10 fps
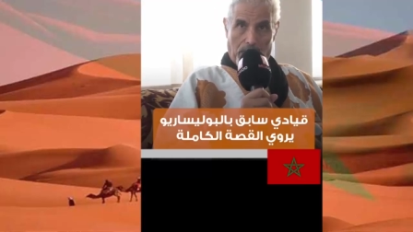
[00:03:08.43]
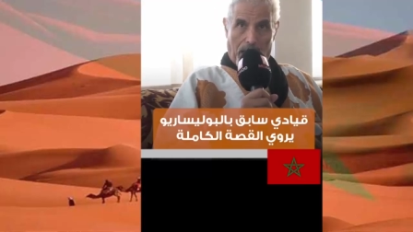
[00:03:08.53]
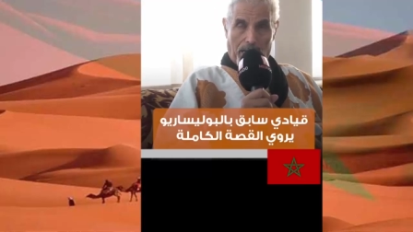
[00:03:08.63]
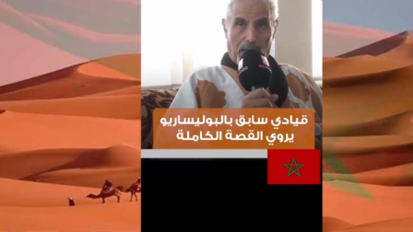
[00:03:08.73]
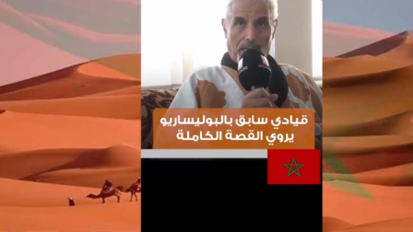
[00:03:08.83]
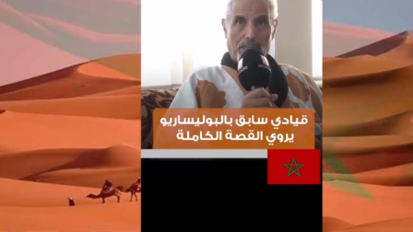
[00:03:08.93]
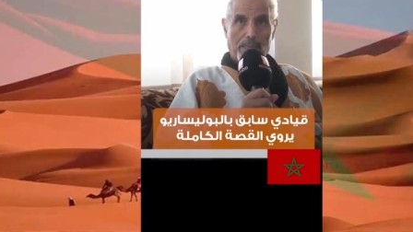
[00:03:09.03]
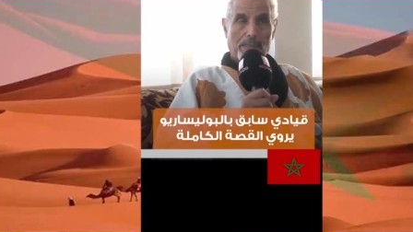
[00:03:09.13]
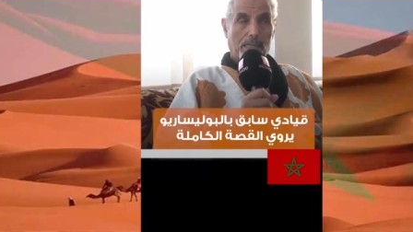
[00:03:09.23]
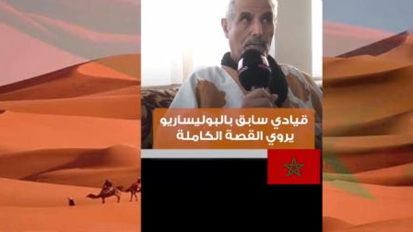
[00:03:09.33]
قرر
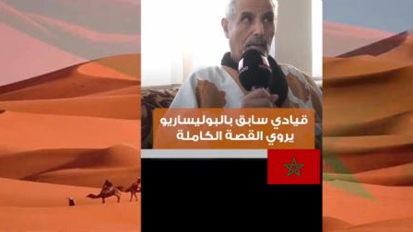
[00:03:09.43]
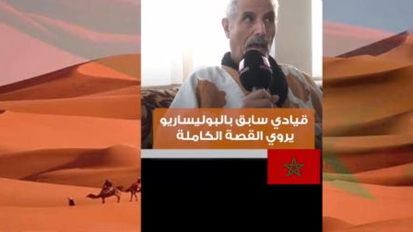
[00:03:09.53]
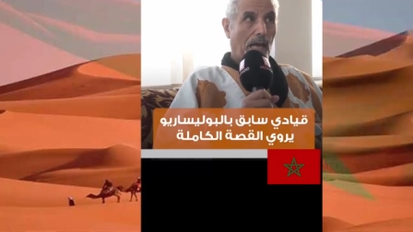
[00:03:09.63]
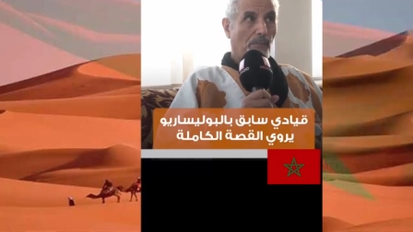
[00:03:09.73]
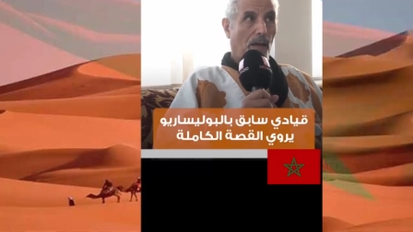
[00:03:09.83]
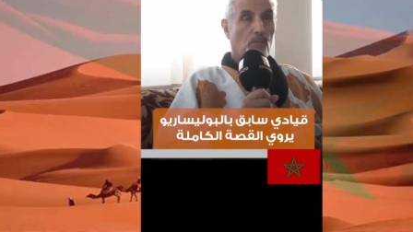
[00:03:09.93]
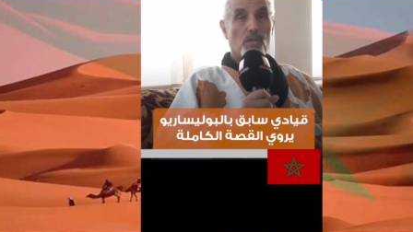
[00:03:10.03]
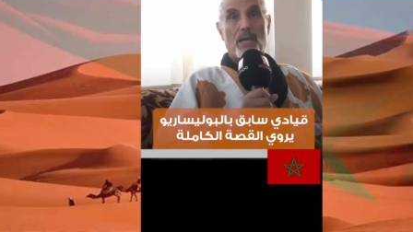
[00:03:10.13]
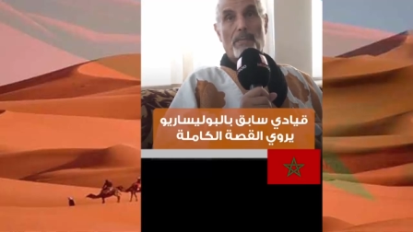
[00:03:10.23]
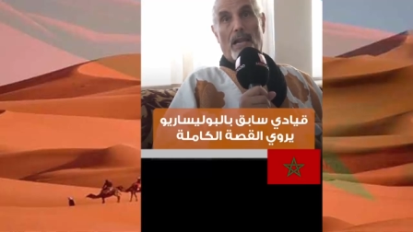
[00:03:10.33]
يدير لقاءات مع
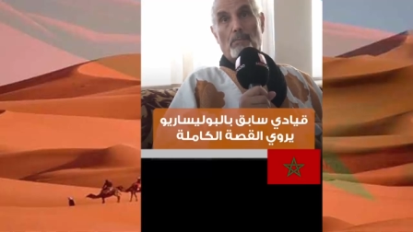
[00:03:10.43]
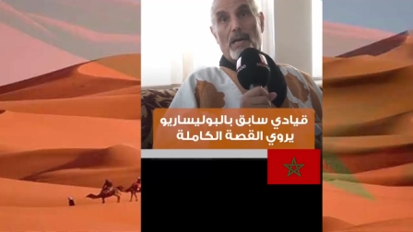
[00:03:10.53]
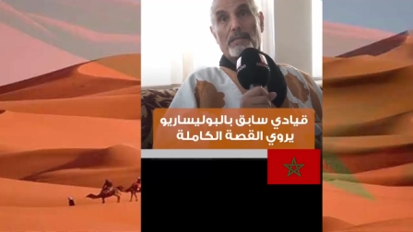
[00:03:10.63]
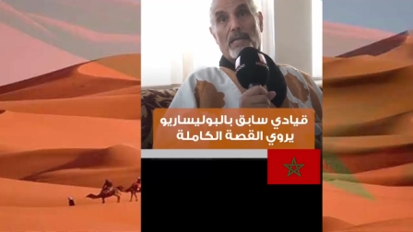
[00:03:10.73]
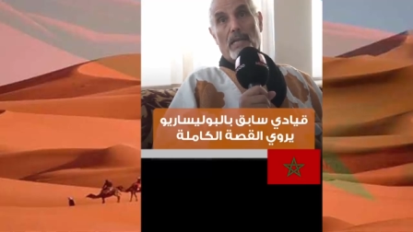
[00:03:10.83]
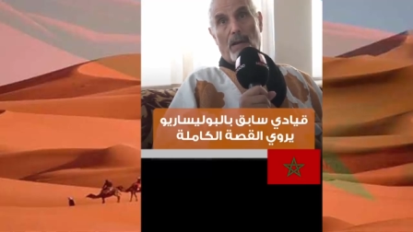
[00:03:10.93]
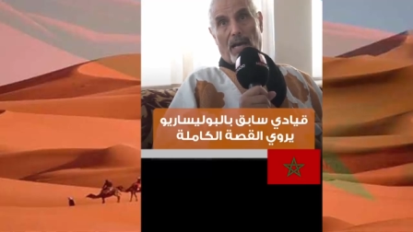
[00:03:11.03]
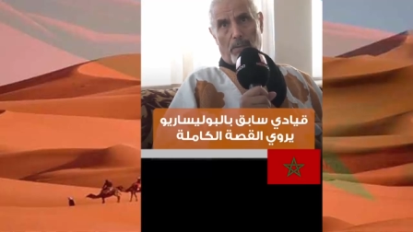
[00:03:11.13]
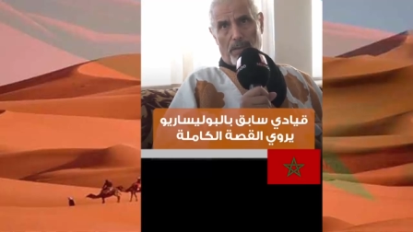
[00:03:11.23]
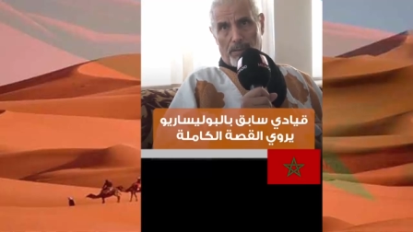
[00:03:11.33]
المجتمع المدني
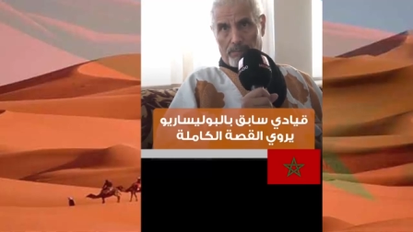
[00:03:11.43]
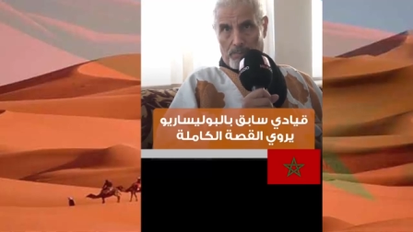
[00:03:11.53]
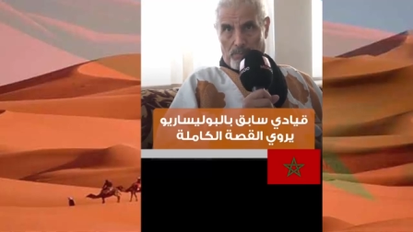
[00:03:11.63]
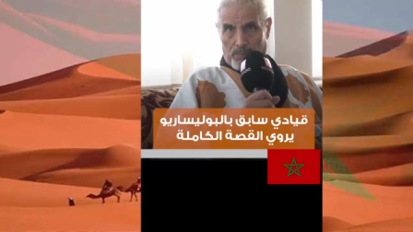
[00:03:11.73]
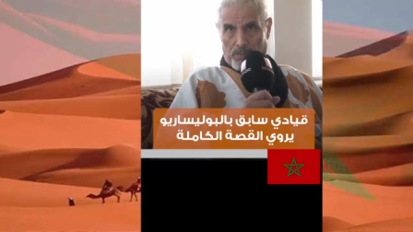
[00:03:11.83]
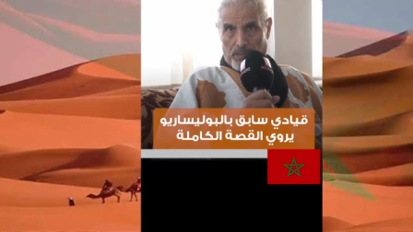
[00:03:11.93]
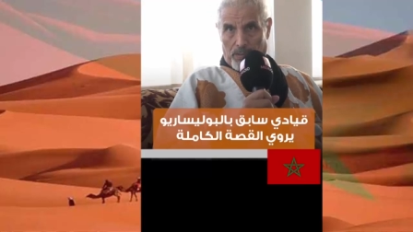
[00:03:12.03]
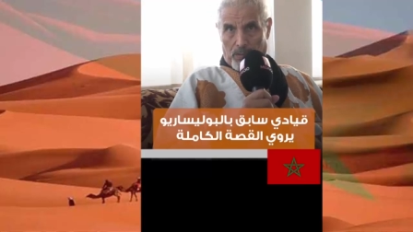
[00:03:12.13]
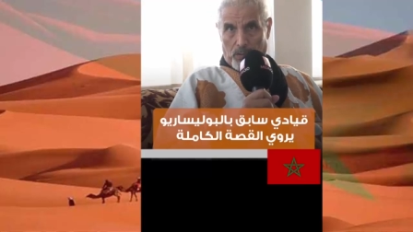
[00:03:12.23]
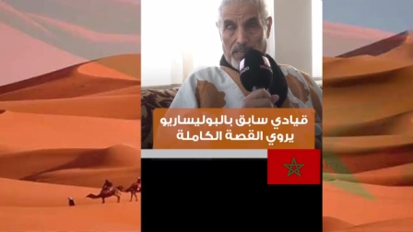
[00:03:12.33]
المغربي
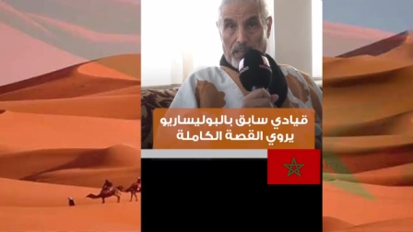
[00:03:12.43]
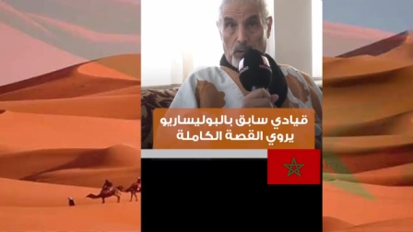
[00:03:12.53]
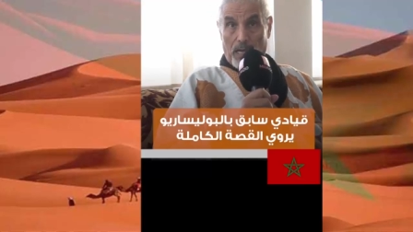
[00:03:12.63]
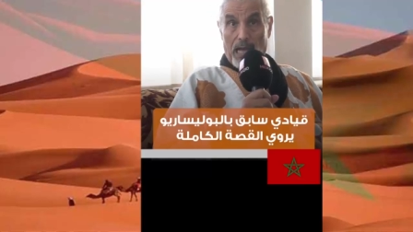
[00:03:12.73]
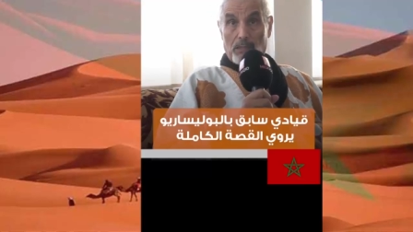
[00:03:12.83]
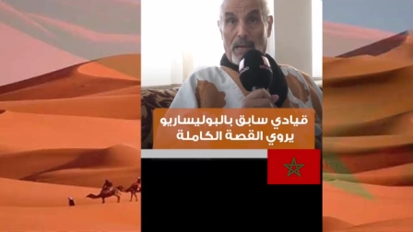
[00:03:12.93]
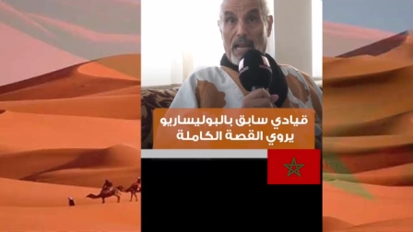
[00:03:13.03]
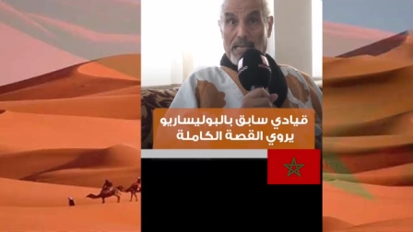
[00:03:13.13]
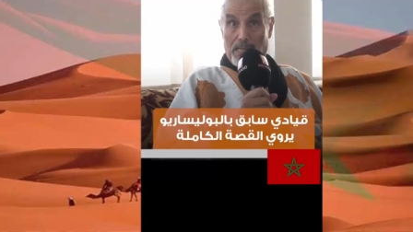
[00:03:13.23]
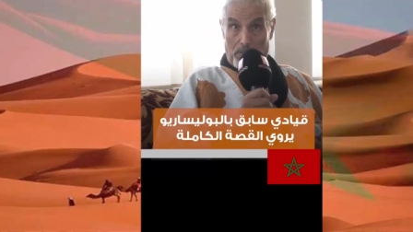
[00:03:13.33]
كانت له لقاءات مع
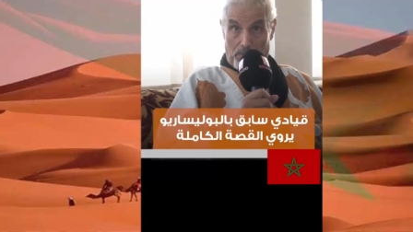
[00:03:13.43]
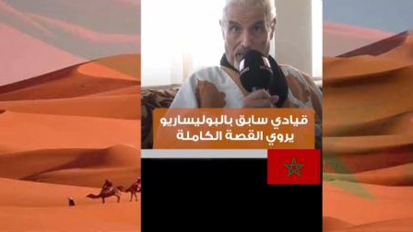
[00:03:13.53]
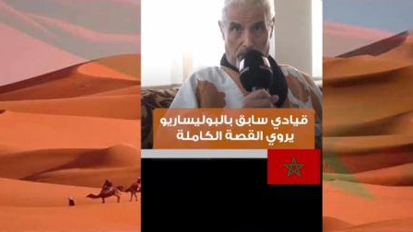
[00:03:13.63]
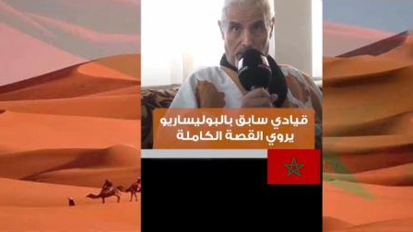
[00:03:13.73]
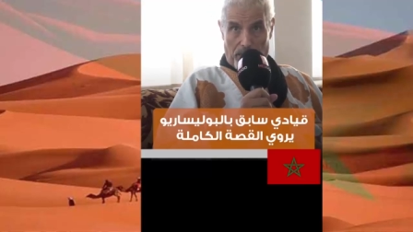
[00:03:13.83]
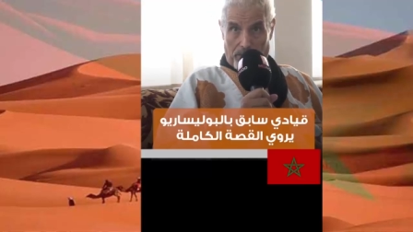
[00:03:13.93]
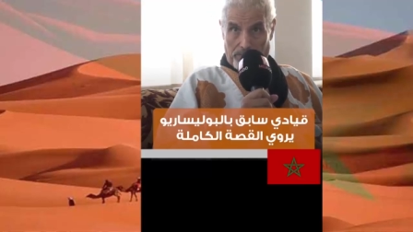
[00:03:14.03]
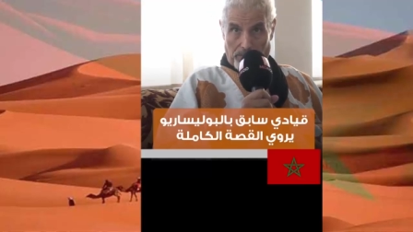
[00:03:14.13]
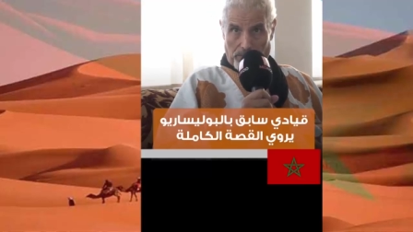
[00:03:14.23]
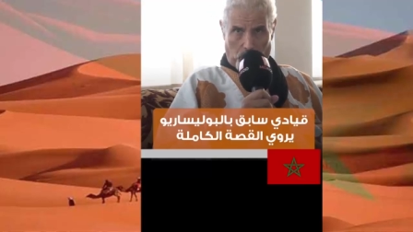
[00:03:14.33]
الأحزاب المغربية
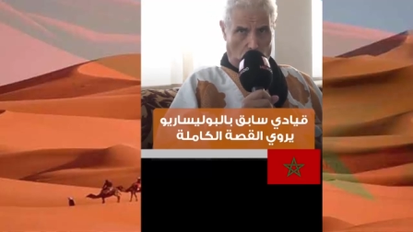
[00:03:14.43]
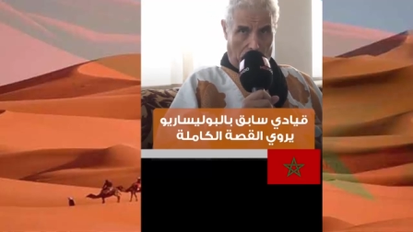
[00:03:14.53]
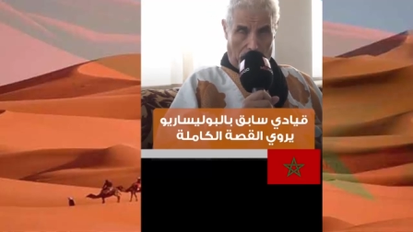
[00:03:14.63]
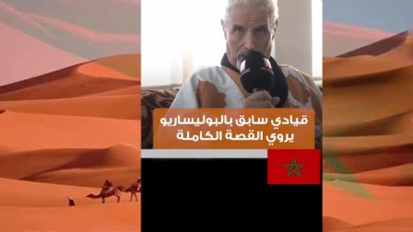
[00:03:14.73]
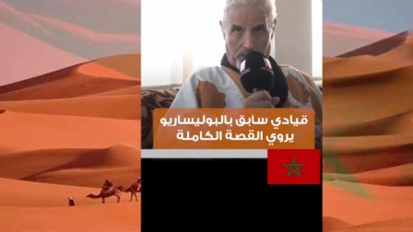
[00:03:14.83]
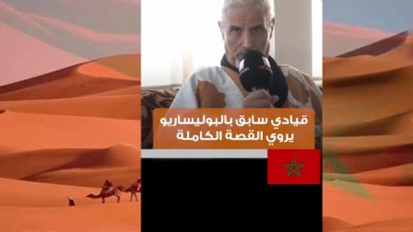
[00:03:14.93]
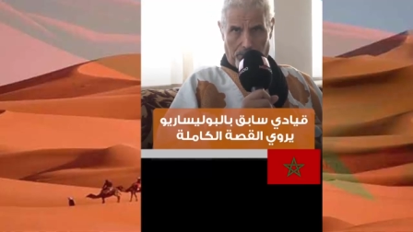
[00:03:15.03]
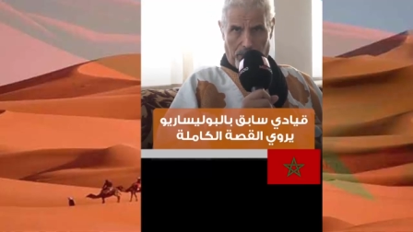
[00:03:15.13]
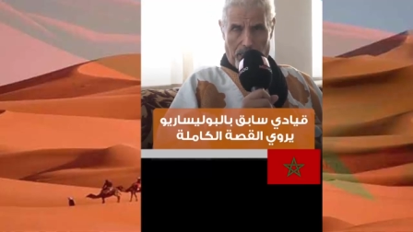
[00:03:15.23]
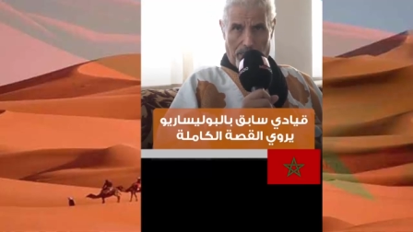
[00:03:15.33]
كلها
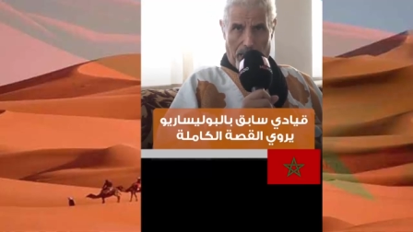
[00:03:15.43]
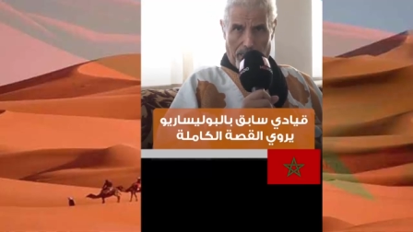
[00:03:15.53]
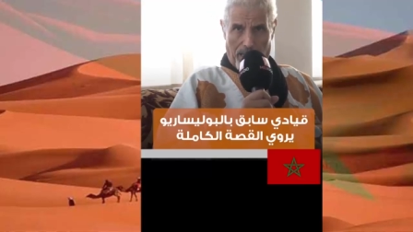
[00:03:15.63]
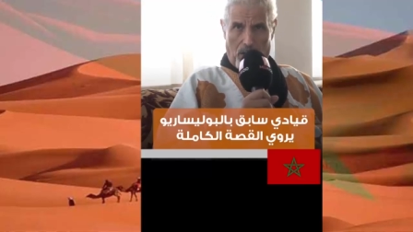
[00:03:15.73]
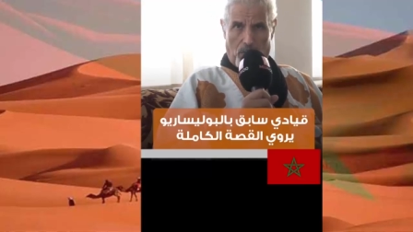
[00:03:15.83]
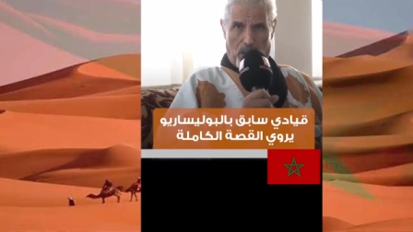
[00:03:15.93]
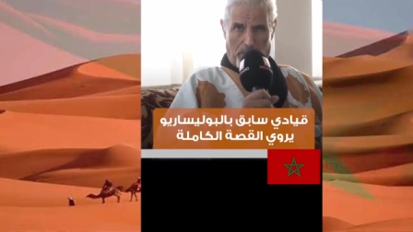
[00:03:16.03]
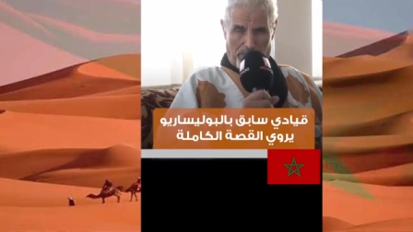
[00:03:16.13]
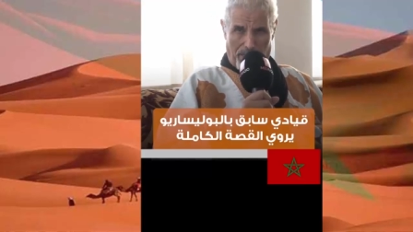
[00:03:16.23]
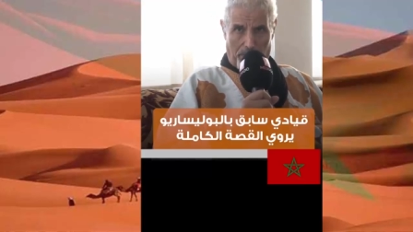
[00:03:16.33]
بيسارها
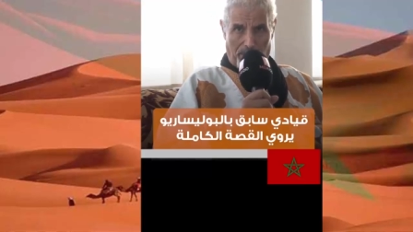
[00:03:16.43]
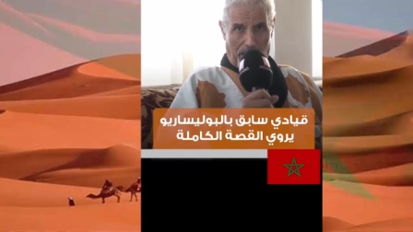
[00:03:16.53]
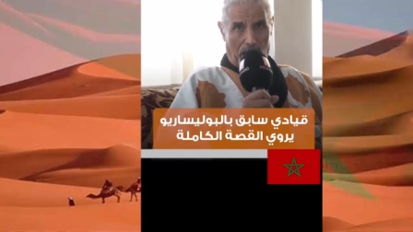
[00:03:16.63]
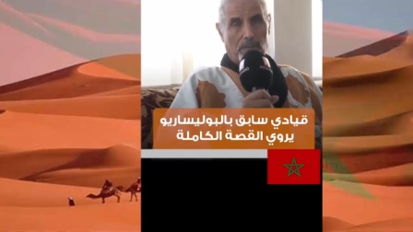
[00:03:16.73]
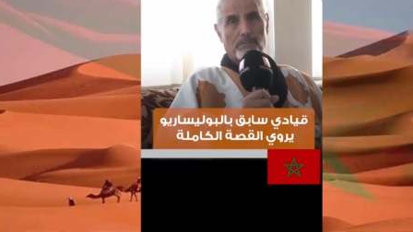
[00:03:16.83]
وبيمينها